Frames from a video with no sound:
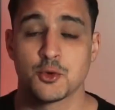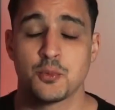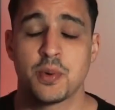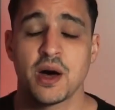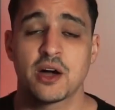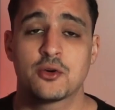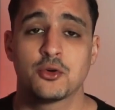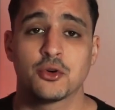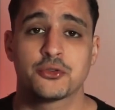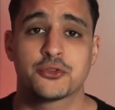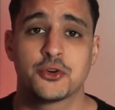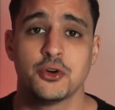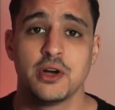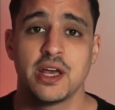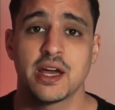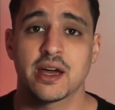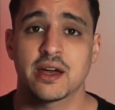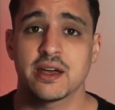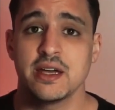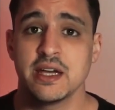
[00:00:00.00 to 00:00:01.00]
parcours
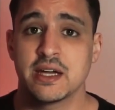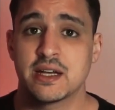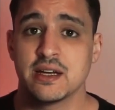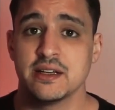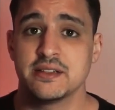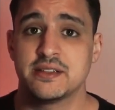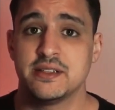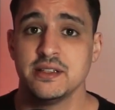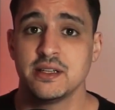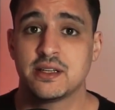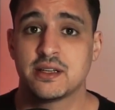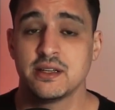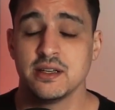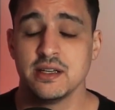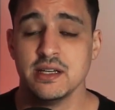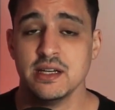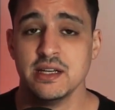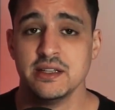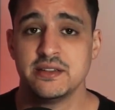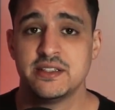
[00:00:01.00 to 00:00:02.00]
scolaire est classique,
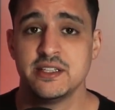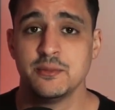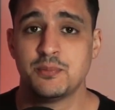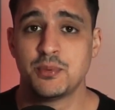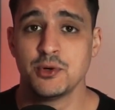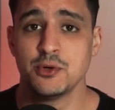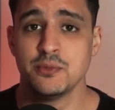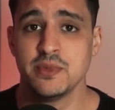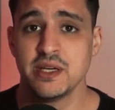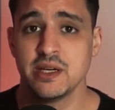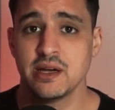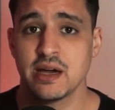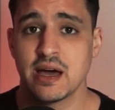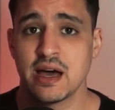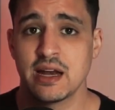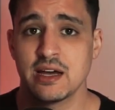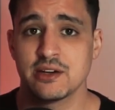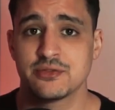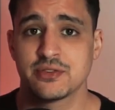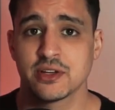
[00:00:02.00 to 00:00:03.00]
il est diplômé à
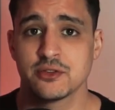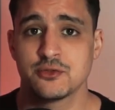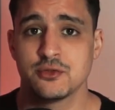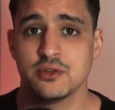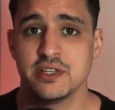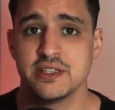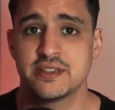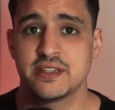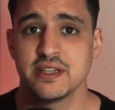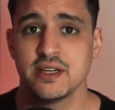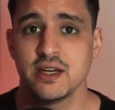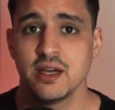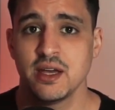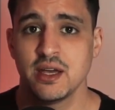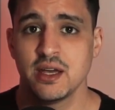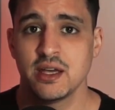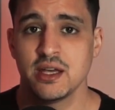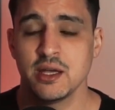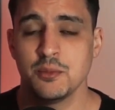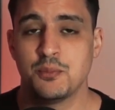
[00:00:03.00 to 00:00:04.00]
la fin du lycée,
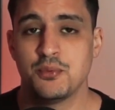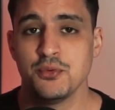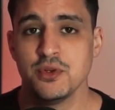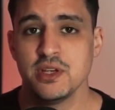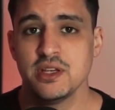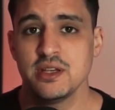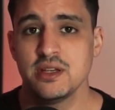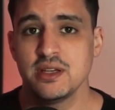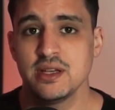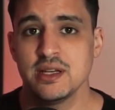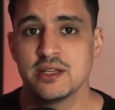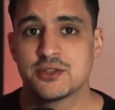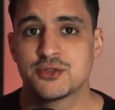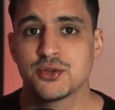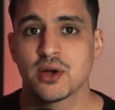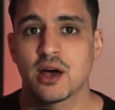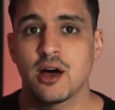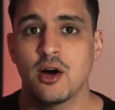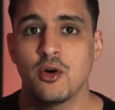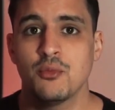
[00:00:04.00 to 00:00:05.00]
et puis il
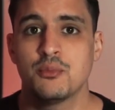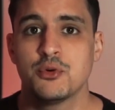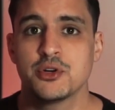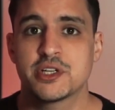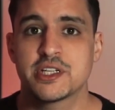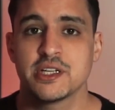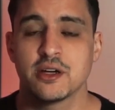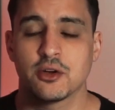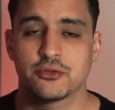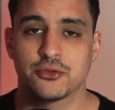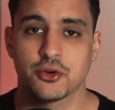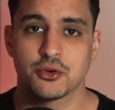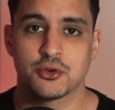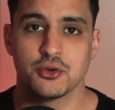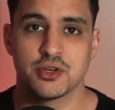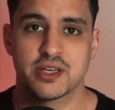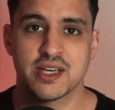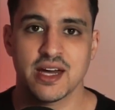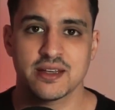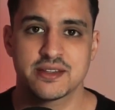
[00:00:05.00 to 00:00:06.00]
sera embauché en tant que
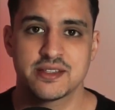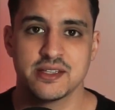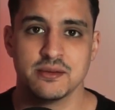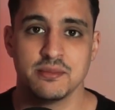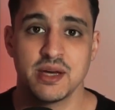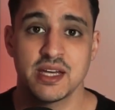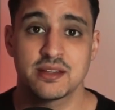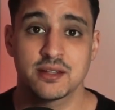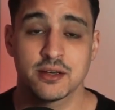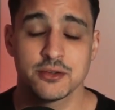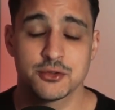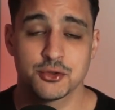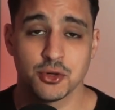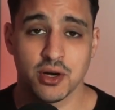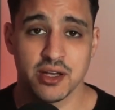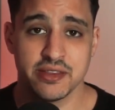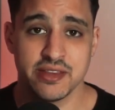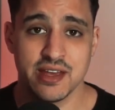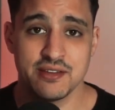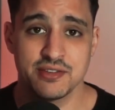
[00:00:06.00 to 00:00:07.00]
quartier maître sur
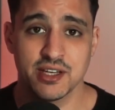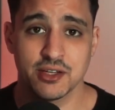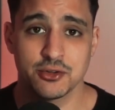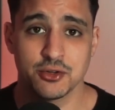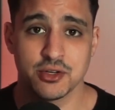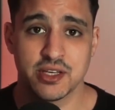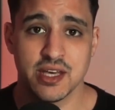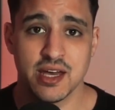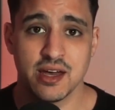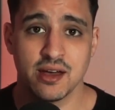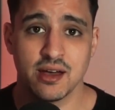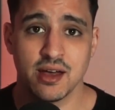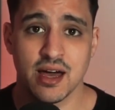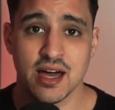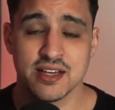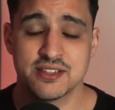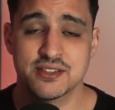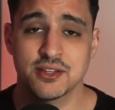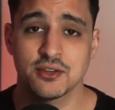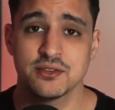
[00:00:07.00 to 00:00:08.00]
un navire de guerre à
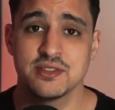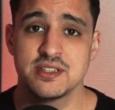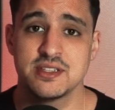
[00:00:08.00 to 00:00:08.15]
San